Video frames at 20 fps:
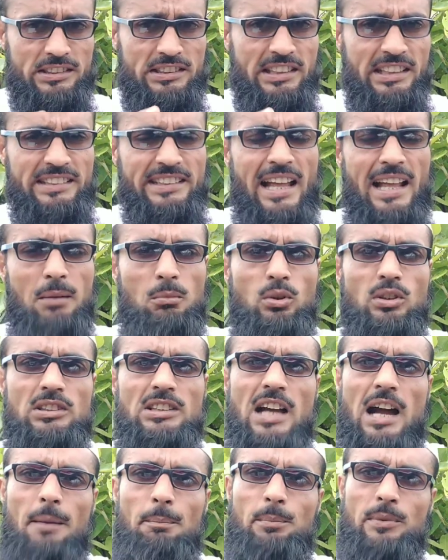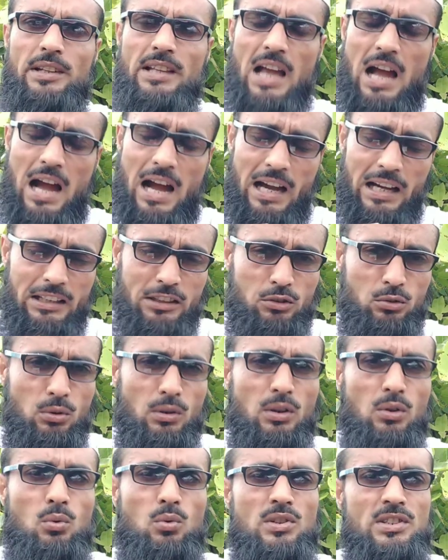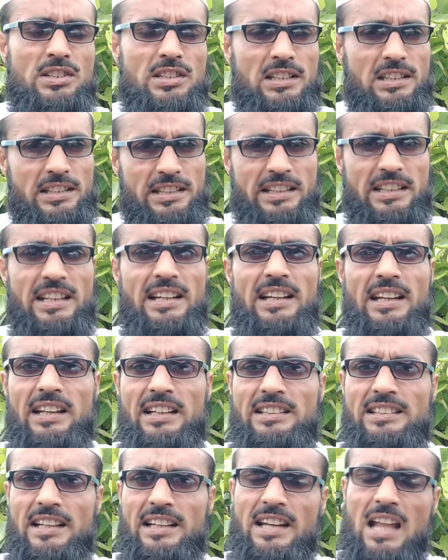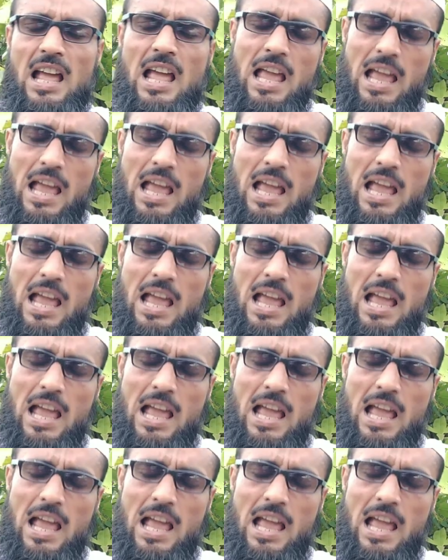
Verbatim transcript: যেটার মধ্যে আপনি আইতুল কুরসি লিখে রেখেছেন